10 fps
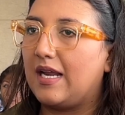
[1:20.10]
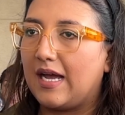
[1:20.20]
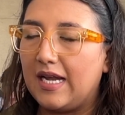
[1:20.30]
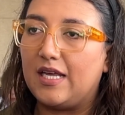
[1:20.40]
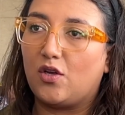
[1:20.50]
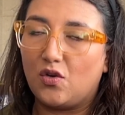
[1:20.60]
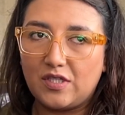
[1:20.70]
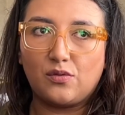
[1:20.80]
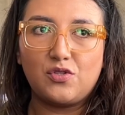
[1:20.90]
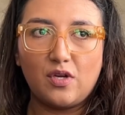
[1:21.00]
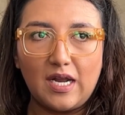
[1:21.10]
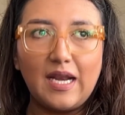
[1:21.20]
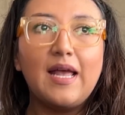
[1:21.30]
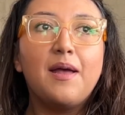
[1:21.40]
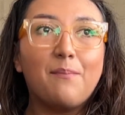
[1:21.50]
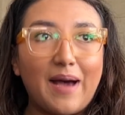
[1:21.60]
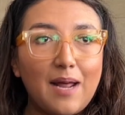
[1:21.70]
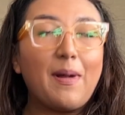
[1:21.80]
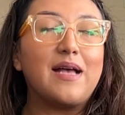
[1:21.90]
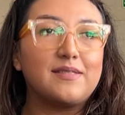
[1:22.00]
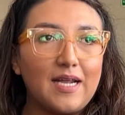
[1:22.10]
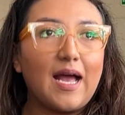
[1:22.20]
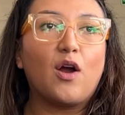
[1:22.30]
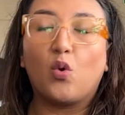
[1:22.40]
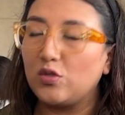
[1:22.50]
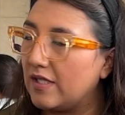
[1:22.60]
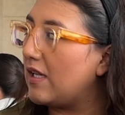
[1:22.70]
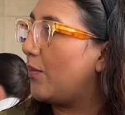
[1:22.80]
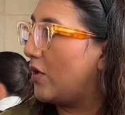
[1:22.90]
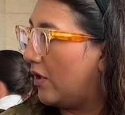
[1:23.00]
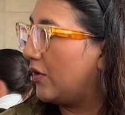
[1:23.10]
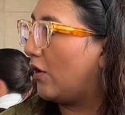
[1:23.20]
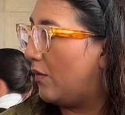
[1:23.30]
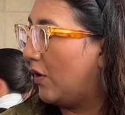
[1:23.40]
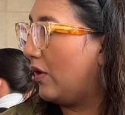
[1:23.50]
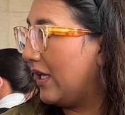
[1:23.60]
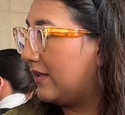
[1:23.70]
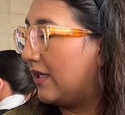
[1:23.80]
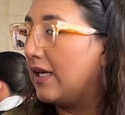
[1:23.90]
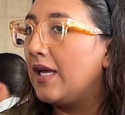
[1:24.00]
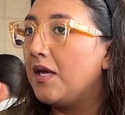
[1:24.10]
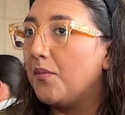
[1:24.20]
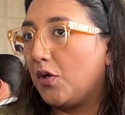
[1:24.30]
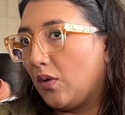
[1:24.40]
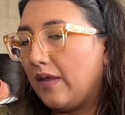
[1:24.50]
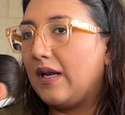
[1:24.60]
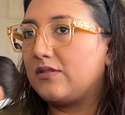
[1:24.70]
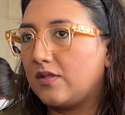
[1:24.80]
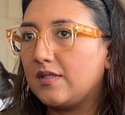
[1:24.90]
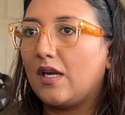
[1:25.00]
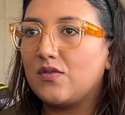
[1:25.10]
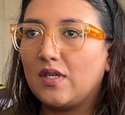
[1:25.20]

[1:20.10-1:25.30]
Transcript: legal y constitucional para hacer ajustes al proyecto económico urgente, porque una de las cosas que nos